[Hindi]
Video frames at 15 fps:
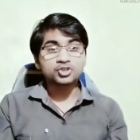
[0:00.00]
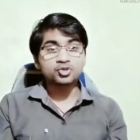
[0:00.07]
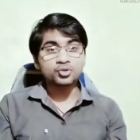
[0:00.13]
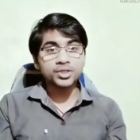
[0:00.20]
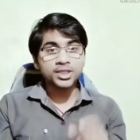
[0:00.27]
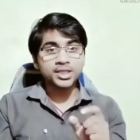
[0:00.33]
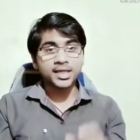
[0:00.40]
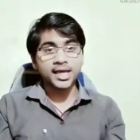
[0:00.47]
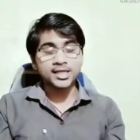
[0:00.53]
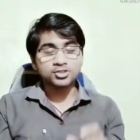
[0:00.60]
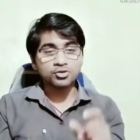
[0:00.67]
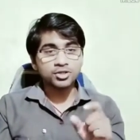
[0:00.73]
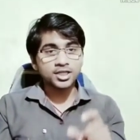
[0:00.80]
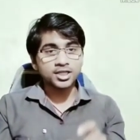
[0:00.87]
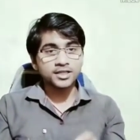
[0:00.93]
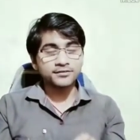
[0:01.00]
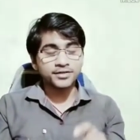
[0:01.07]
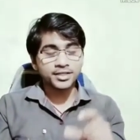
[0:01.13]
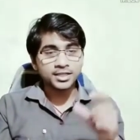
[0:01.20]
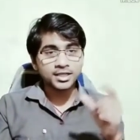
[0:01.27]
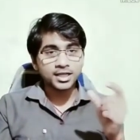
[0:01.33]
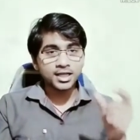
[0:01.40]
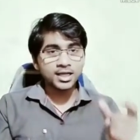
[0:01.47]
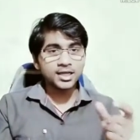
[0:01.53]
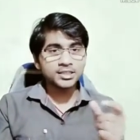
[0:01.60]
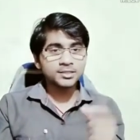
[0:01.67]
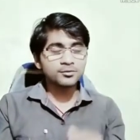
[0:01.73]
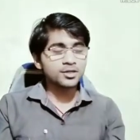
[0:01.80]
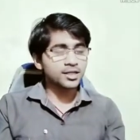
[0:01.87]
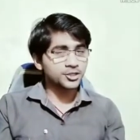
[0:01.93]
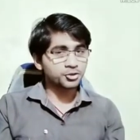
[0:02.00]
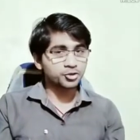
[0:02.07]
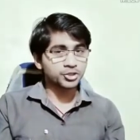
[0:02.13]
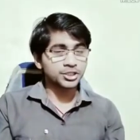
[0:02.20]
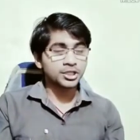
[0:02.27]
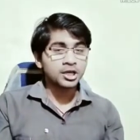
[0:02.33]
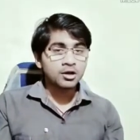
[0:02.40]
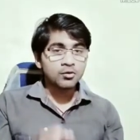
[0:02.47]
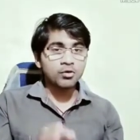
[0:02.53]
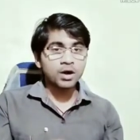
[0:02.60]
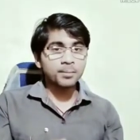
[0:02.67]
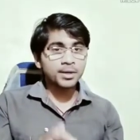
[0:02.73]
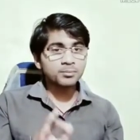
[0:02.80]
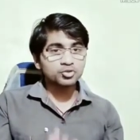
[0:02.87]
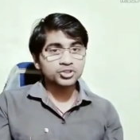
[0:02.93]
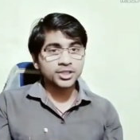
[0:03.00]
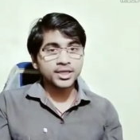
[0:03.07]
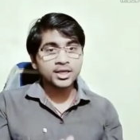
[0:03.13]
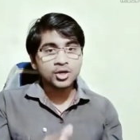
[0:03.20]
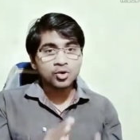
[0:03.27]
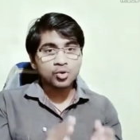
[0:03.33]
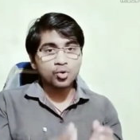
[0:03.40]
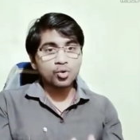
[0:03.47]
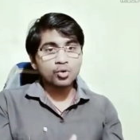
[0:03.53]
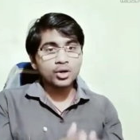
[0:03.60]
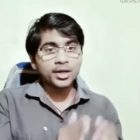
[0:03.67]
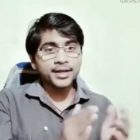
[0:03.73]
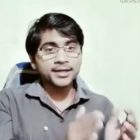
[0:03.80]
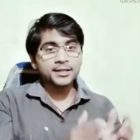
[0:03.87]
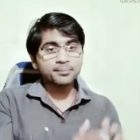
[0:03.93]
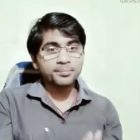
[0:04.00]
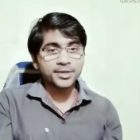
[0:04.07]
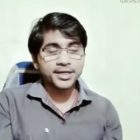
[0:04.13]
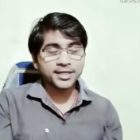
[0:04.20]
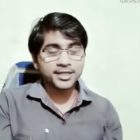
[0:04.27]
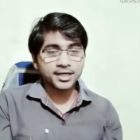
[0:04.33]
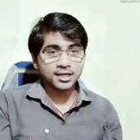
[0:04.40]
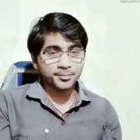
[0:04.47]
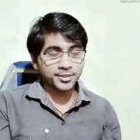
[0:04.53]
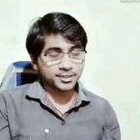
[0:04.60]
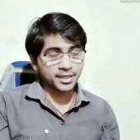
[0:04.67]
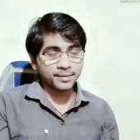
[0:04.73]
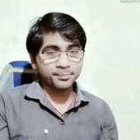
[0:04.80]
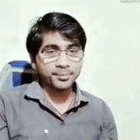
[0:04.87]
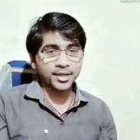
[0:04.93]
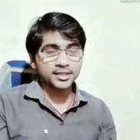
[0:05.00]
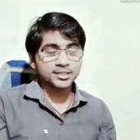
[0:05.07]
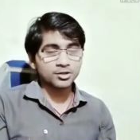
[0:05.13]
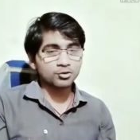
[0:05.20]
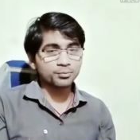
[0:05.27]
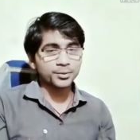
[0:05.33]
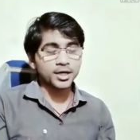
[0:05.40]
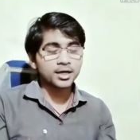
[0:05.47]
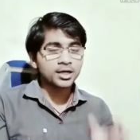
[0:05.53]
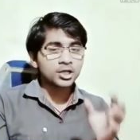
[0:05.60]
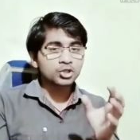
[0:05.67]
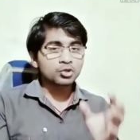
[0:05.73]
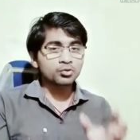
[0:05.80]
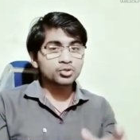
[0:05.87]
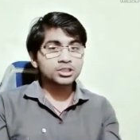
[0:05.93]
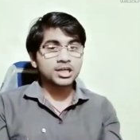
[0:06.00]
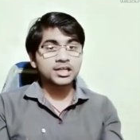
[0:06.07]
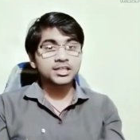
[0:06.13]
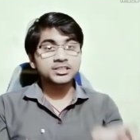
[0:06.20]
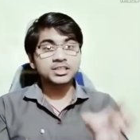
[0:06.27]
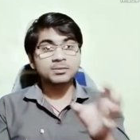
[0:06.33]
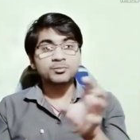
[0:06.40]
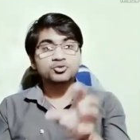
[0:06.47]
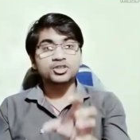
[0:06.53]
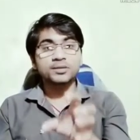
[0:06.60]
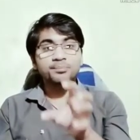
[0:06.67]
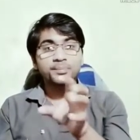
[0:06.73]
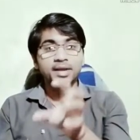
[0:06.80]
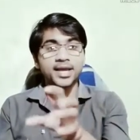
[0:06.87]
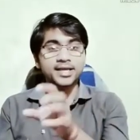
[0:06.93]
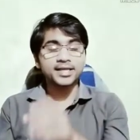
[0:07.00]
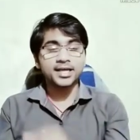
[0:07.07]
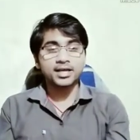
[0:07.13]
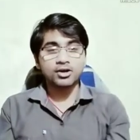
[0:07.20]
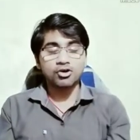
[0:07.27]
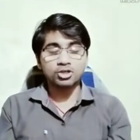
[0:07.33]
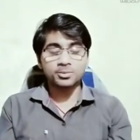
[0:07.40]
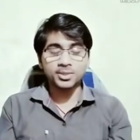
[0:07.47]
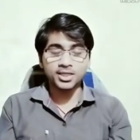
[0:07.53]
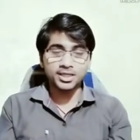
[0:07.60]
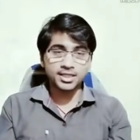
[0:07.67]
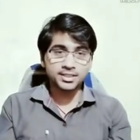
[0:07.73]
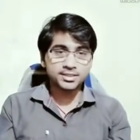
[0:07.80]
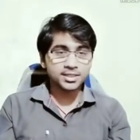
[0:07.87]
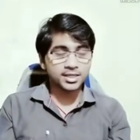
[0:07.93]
जो कि कैश ऑन डिलीवरी एलिजिबल नहीं होती वहां पर मुझे ऑनलाइन ही पेड करना पड़ता है पैसा रुपया तो उस कंडीशन में मुझे बैंक अकाउंट भी लिंक